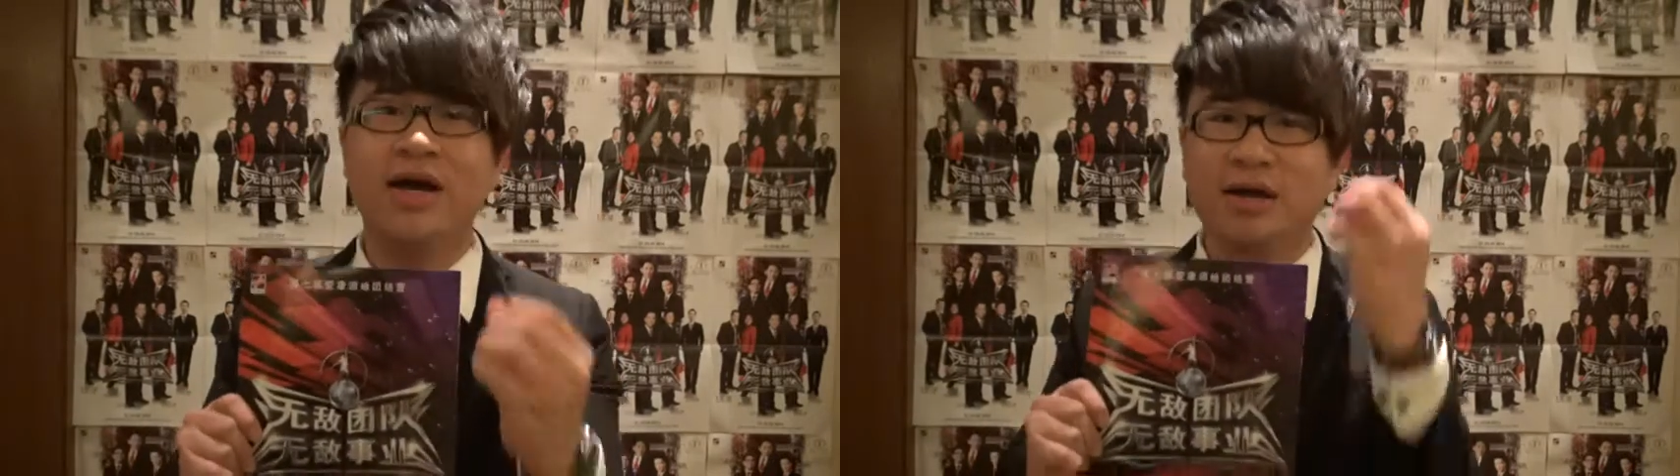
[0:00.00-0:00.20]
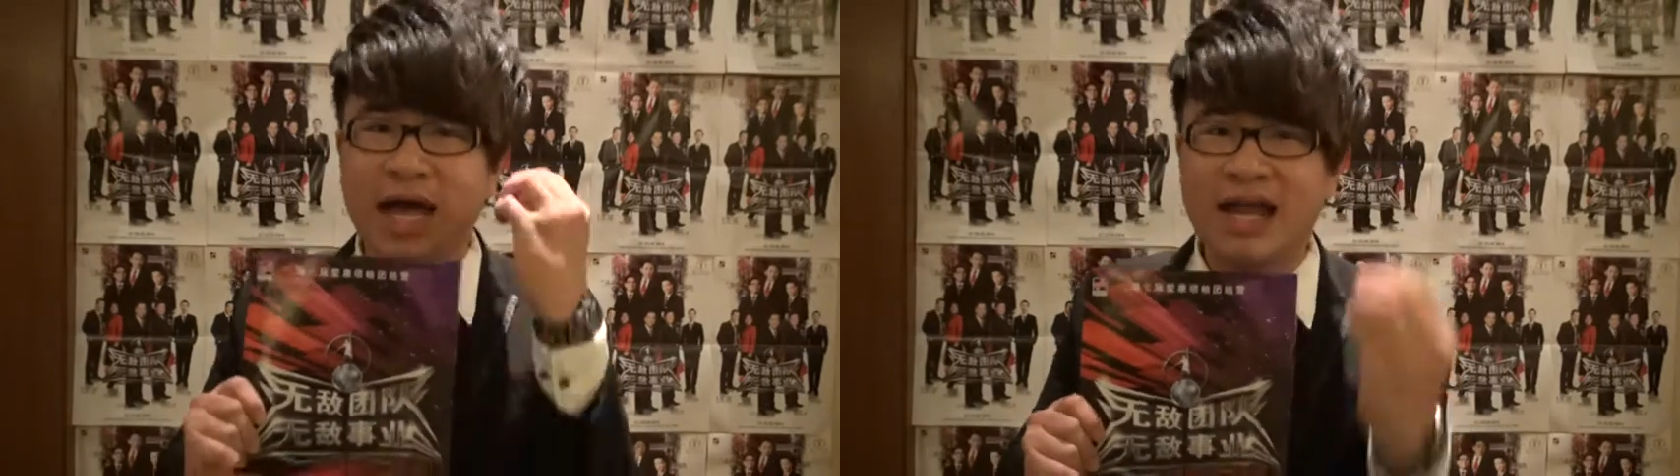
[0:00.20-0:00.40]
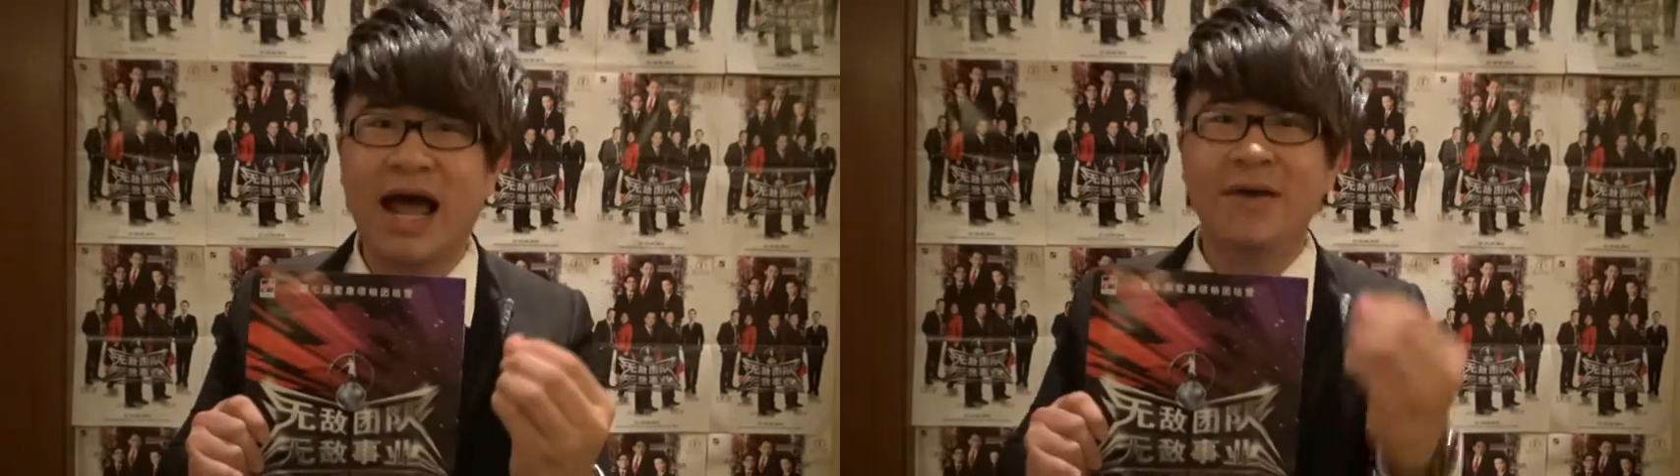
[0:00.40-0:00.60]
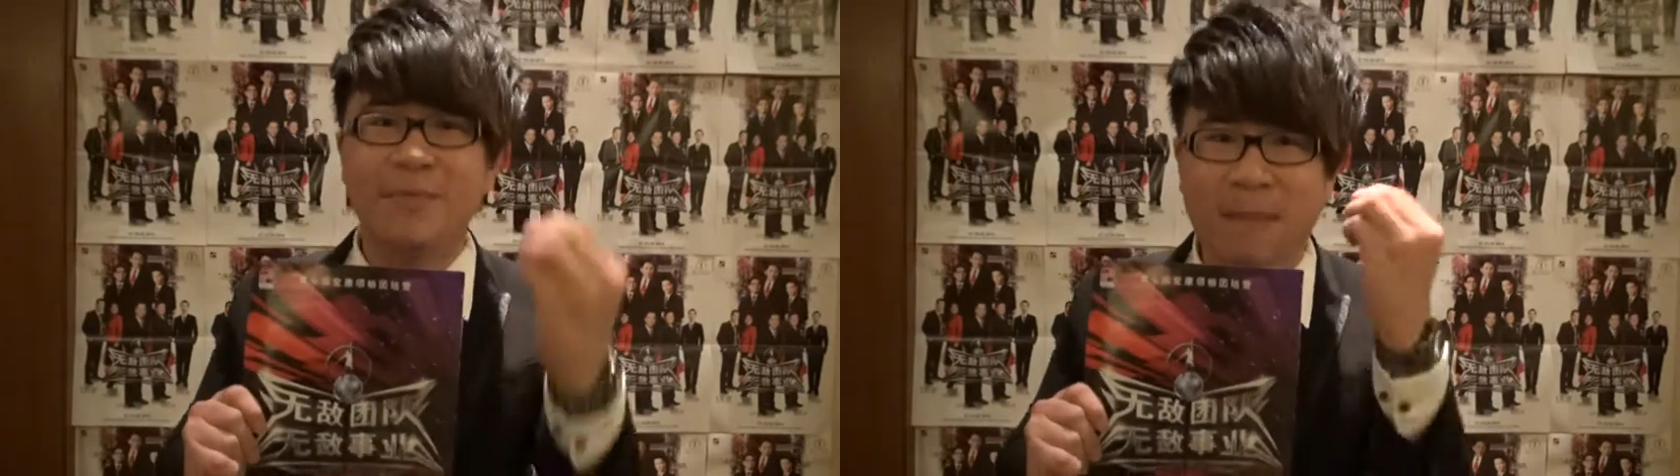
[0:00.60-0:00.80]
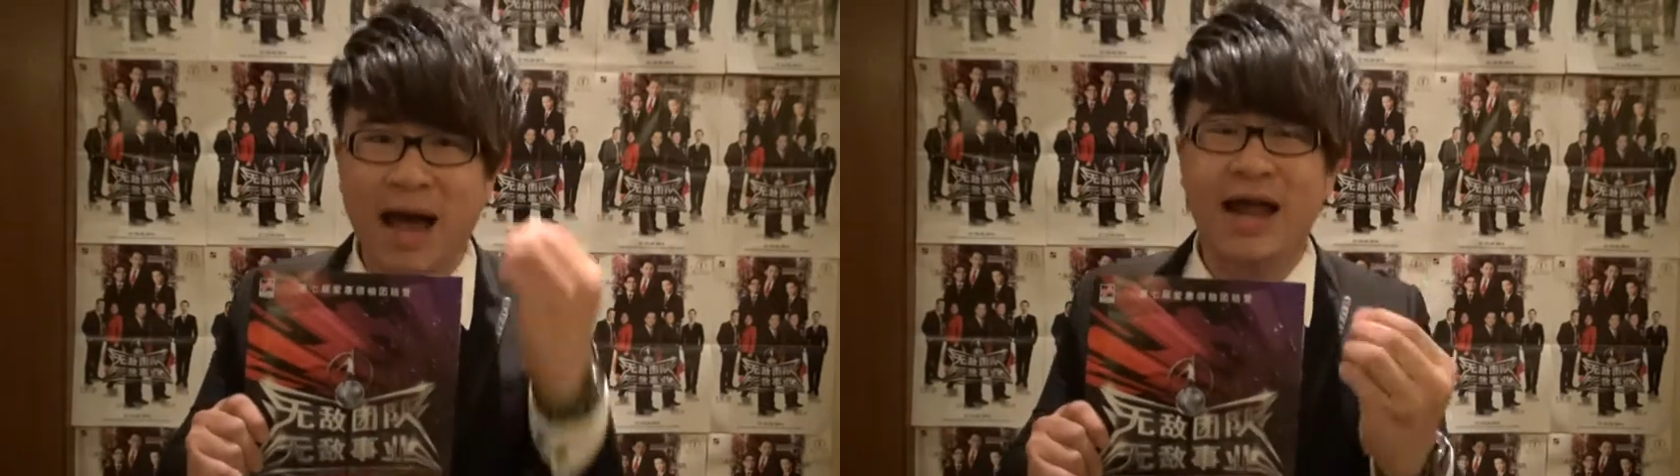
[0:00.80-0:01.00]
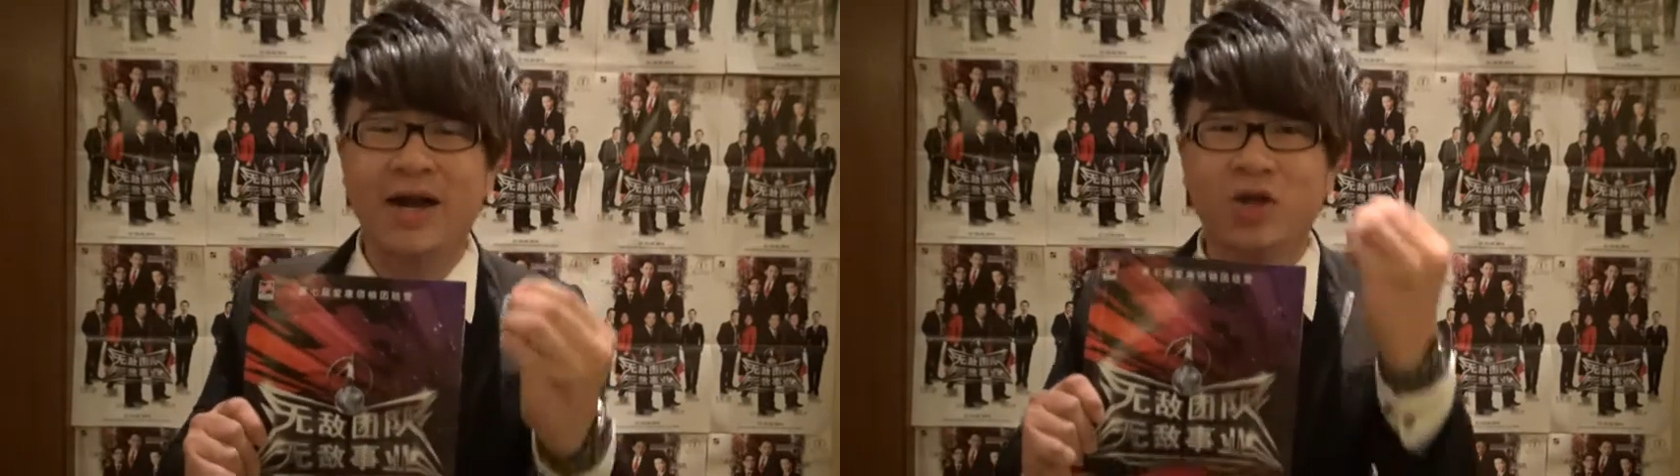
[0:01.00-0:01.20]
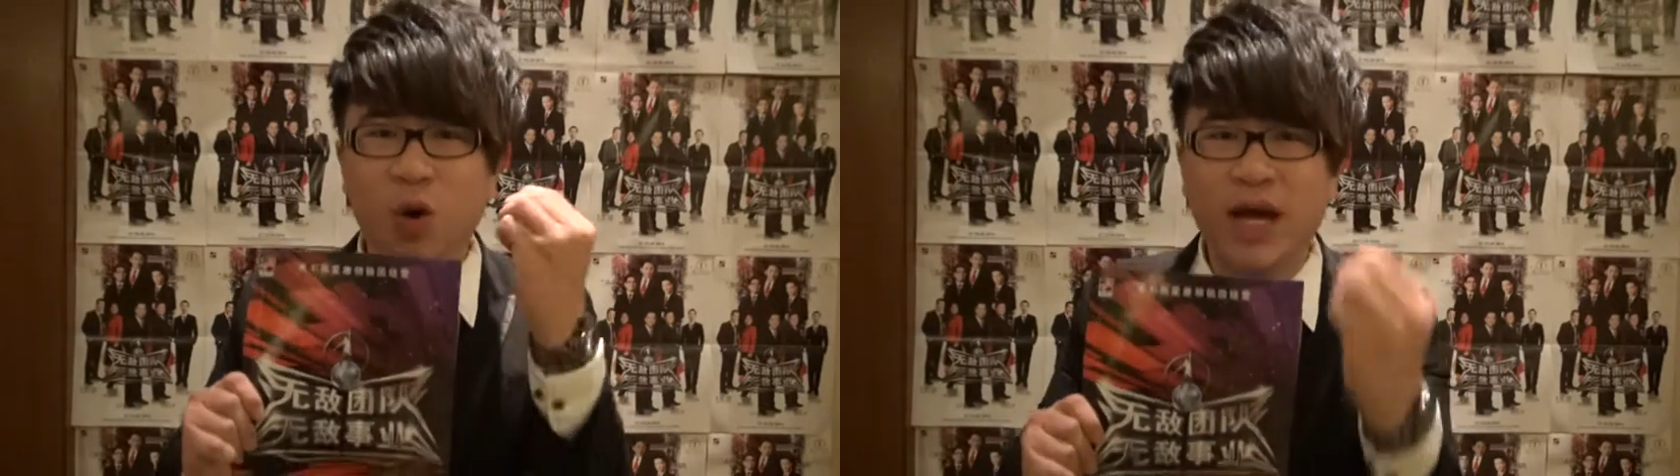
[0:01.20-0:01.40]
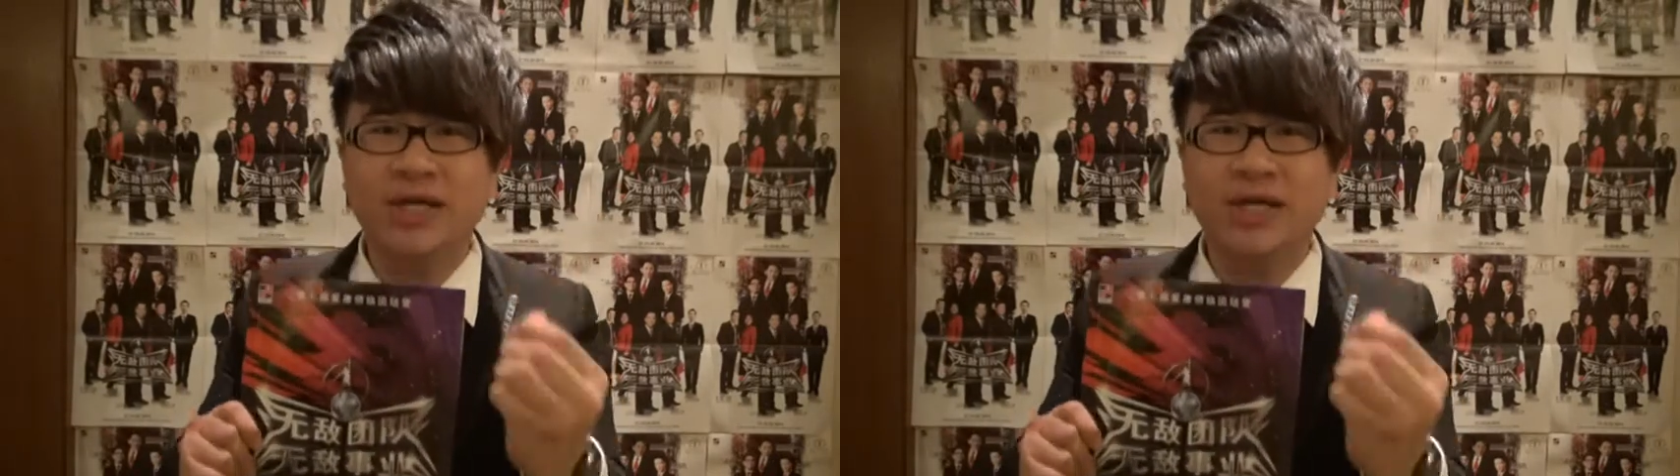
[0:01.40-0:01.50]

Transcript: 原来马来人都可